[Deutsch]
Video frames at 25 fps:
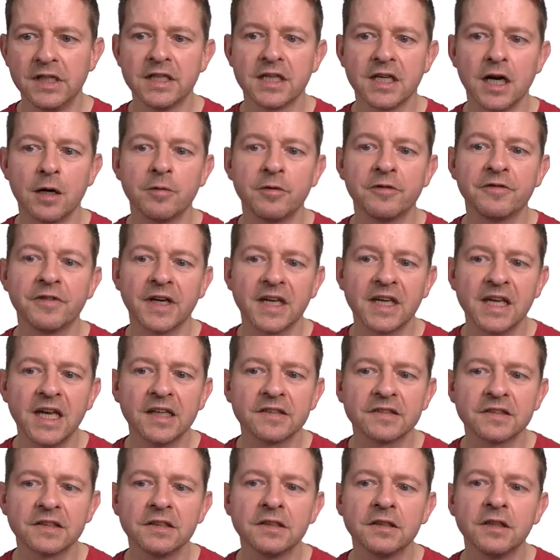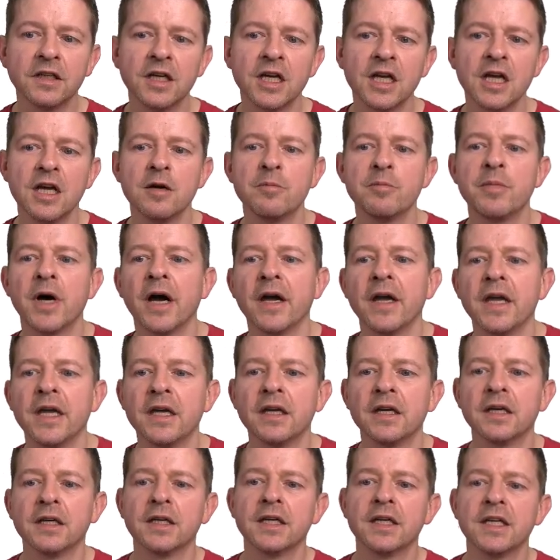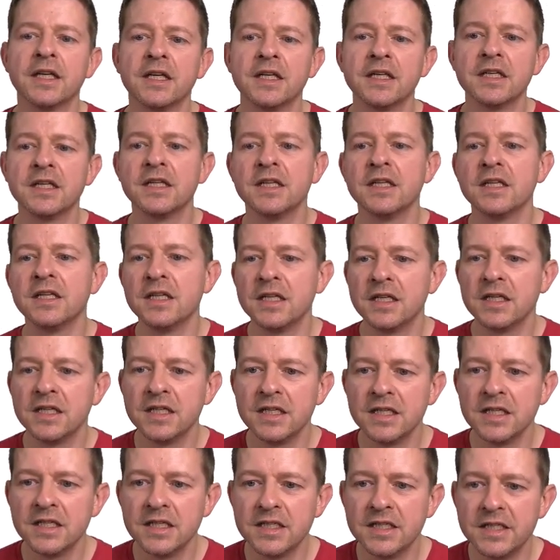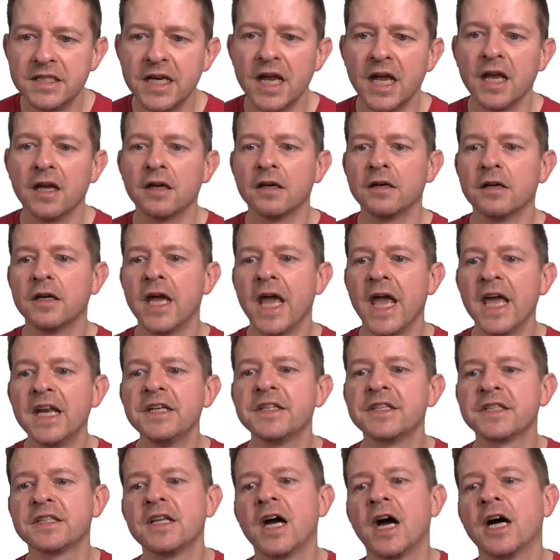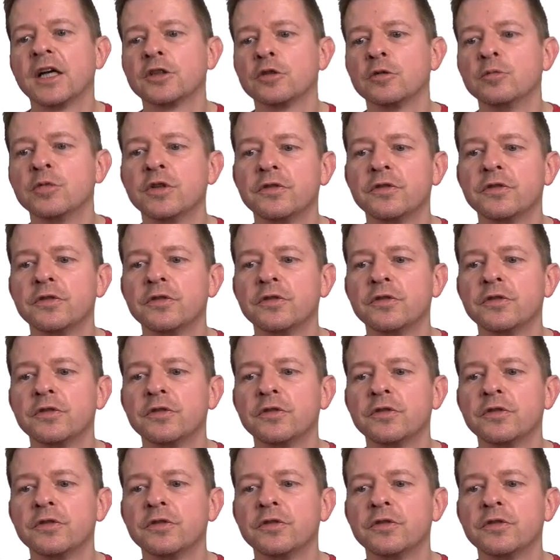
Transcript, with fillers: Ich habe vergessen, bei der äh, Enddatum